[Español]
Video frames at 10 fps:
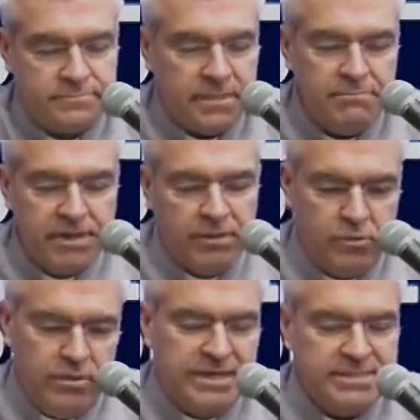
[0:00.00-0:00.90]
me quedo
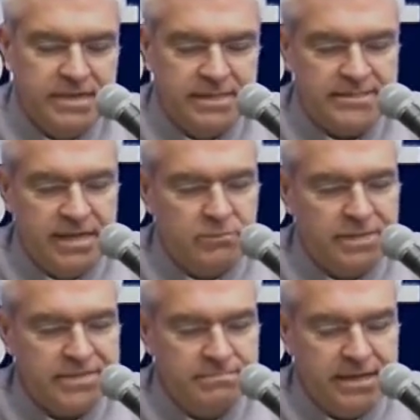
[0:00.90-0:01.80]
con las ideas de
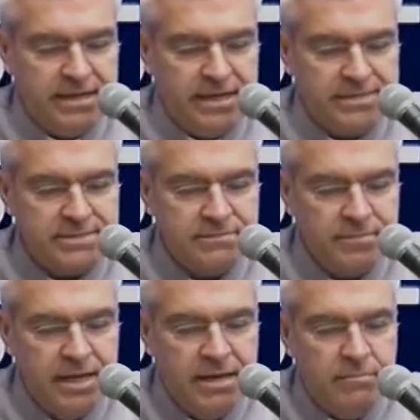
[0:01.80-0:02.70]
algunas prédicas,
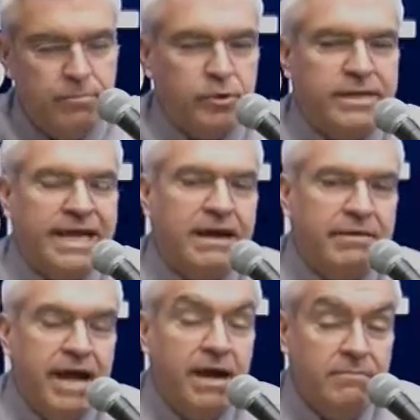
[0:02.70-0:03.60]
por qué
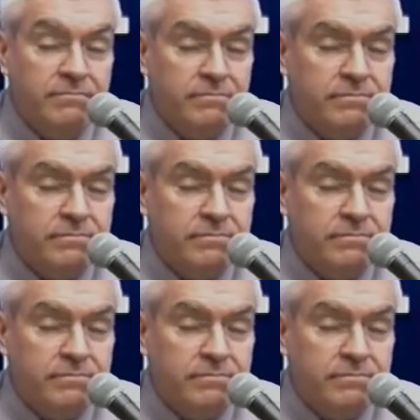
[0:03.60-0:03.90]
Abraham